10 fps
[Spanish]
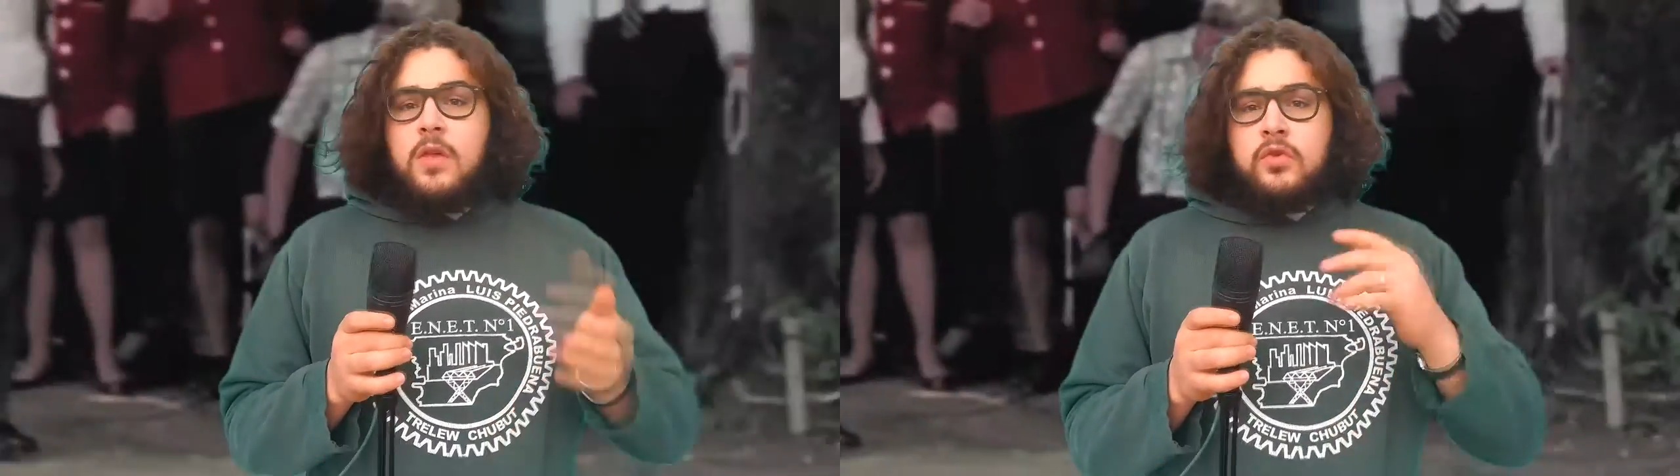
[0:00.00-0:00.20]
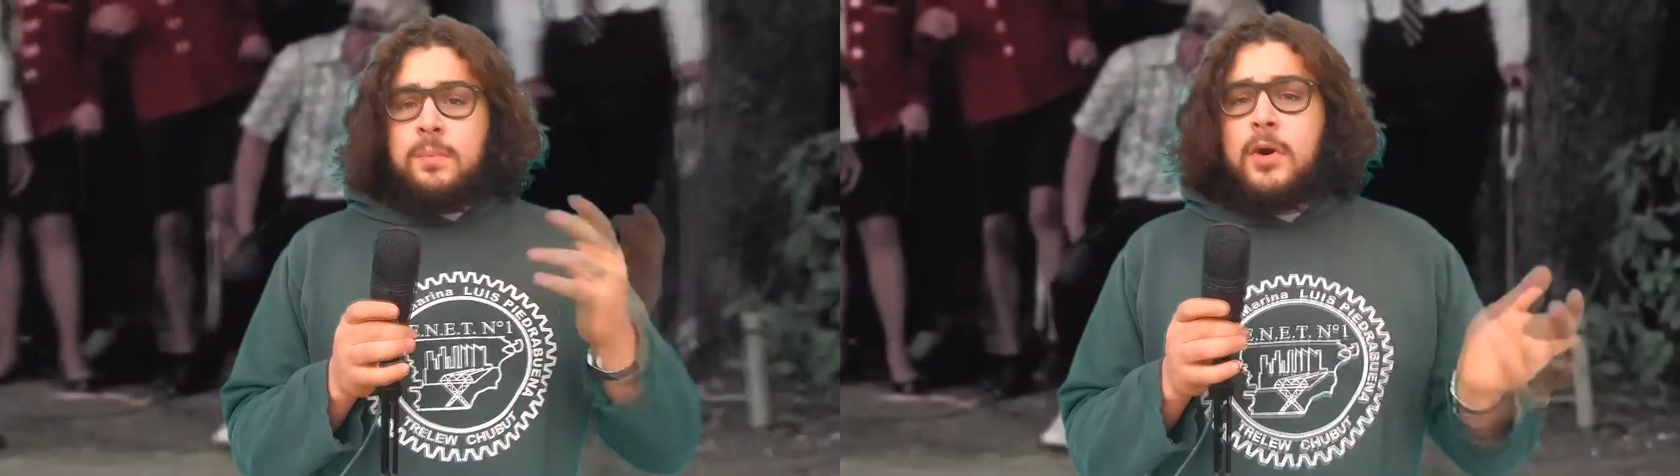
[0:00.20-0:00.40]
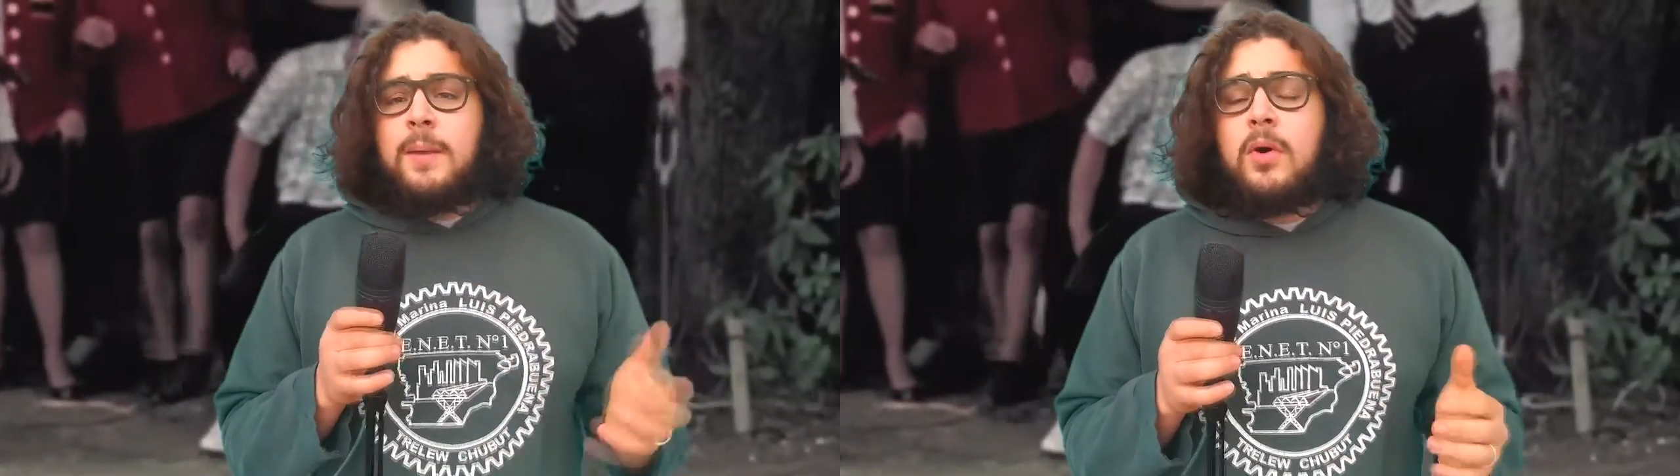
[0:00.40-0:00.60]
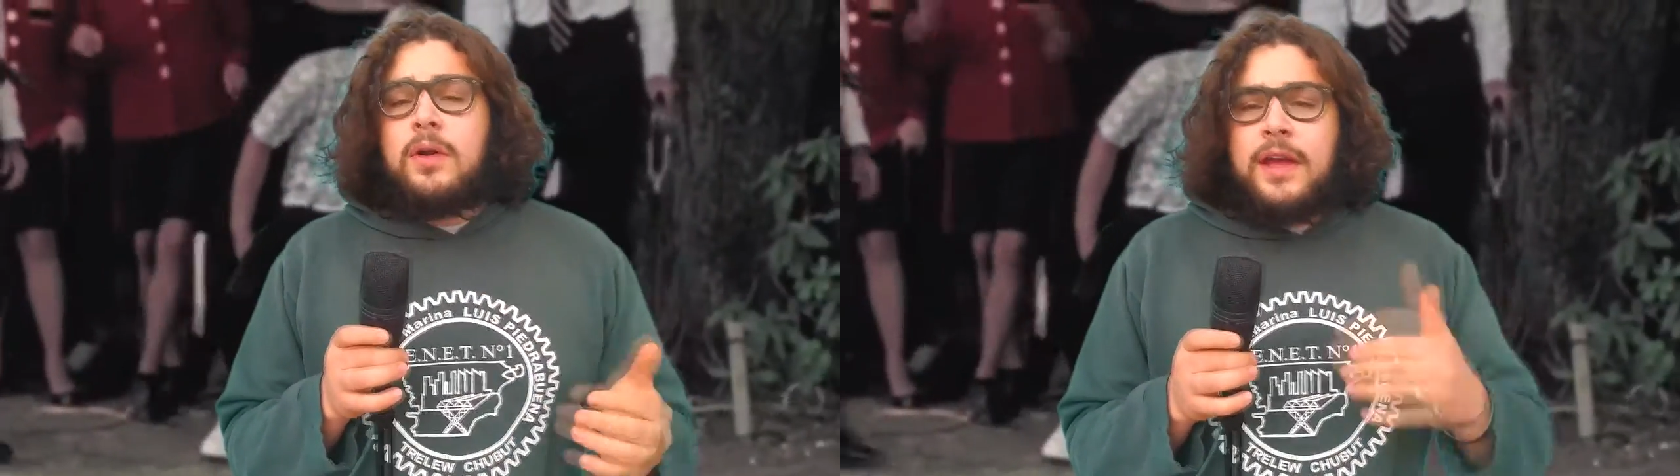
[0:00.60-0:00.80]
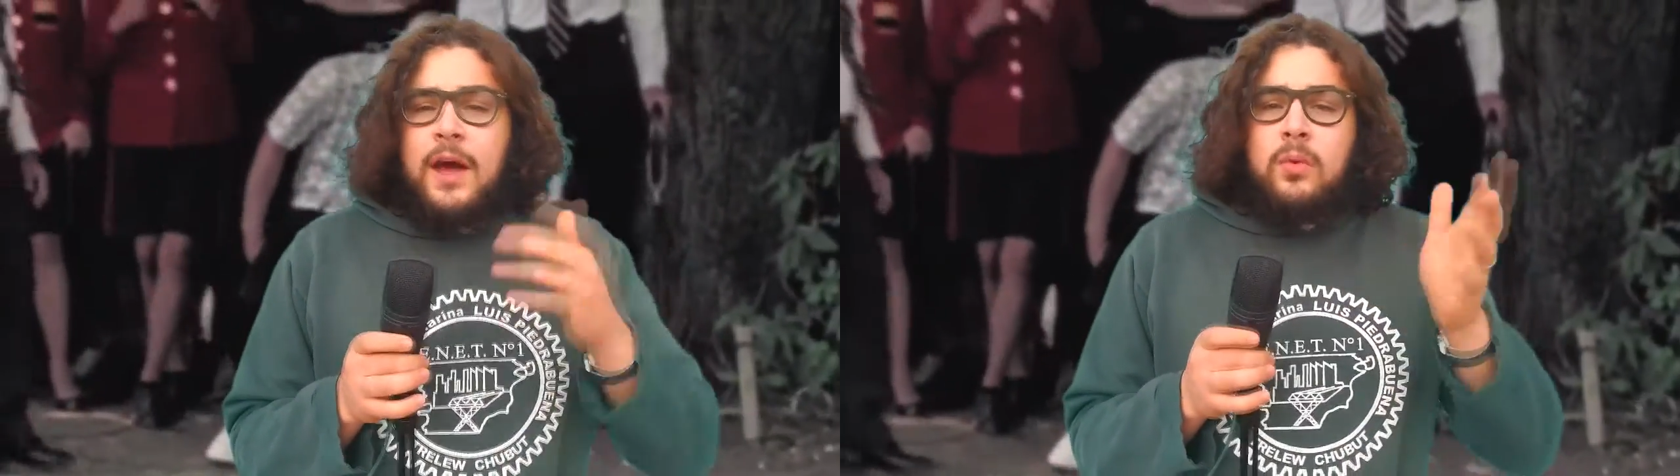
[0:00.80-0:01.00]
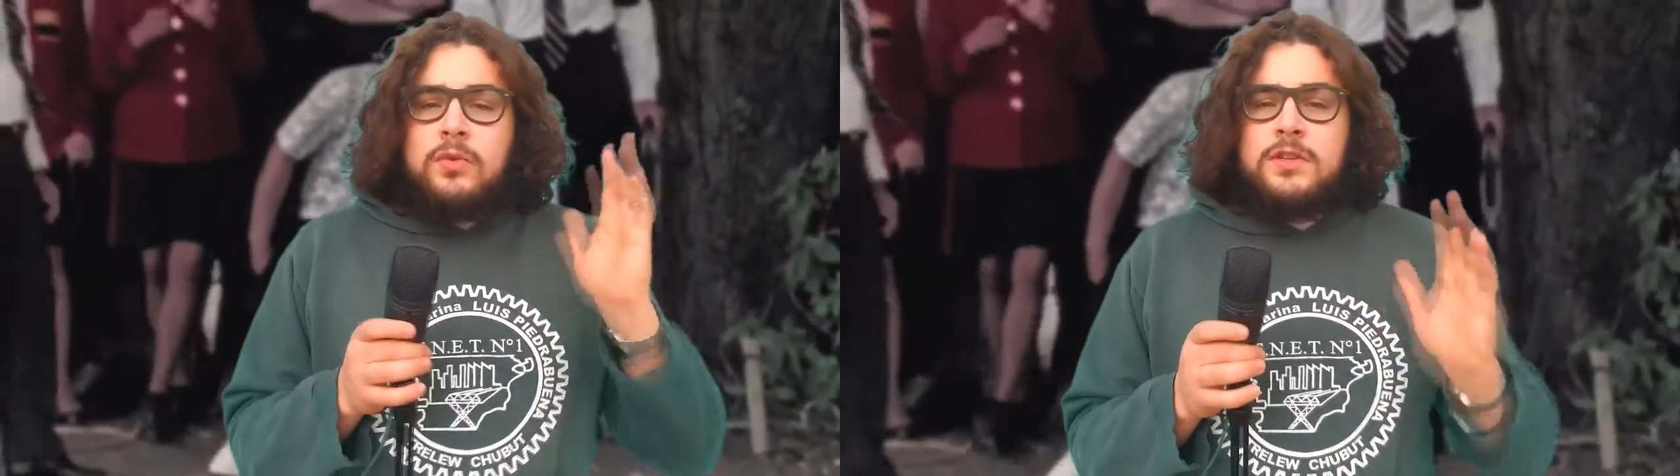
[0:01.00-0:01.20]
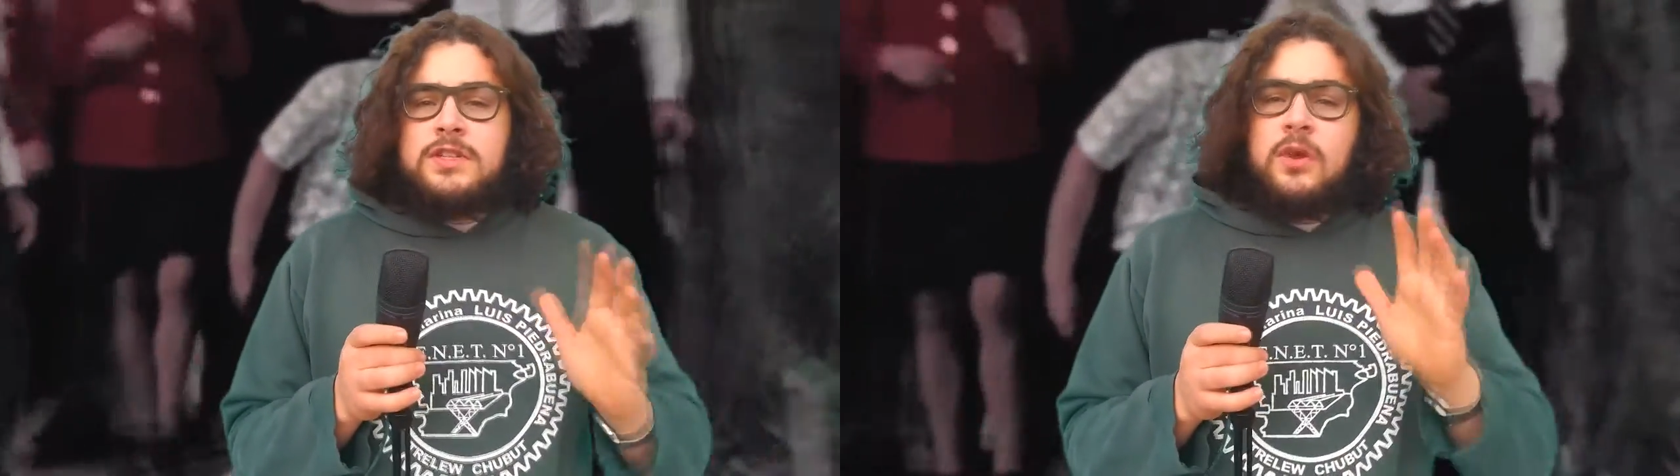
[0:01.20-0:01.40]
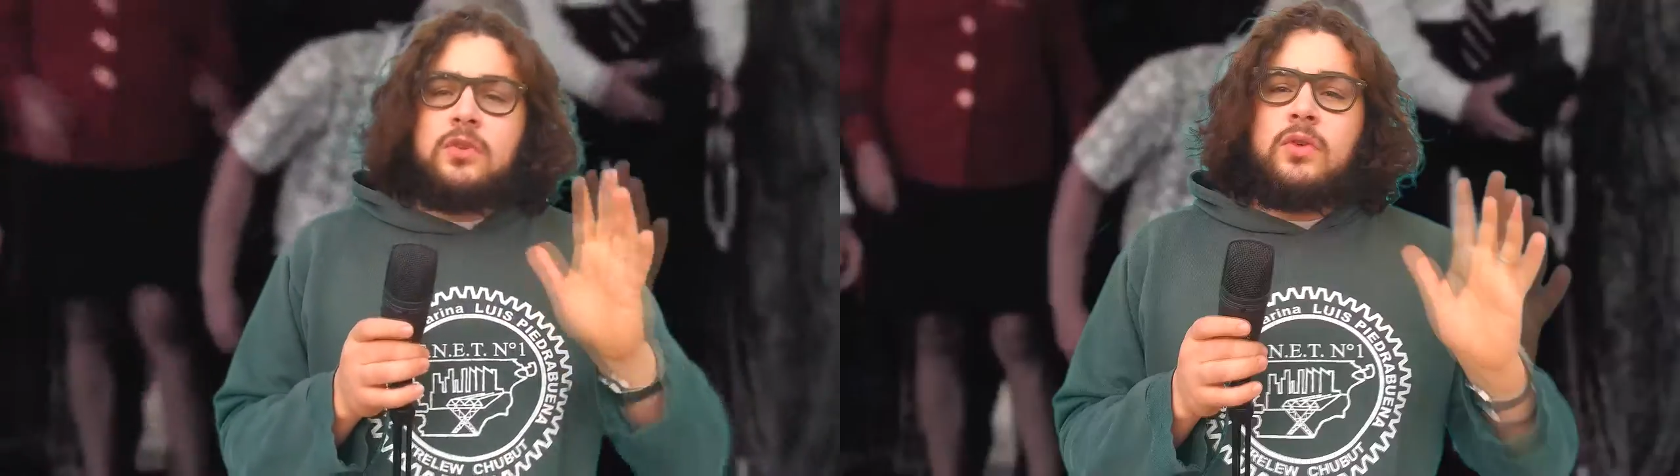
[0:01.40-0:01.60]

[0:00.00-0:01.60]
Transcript: Supongamos que aún si llegó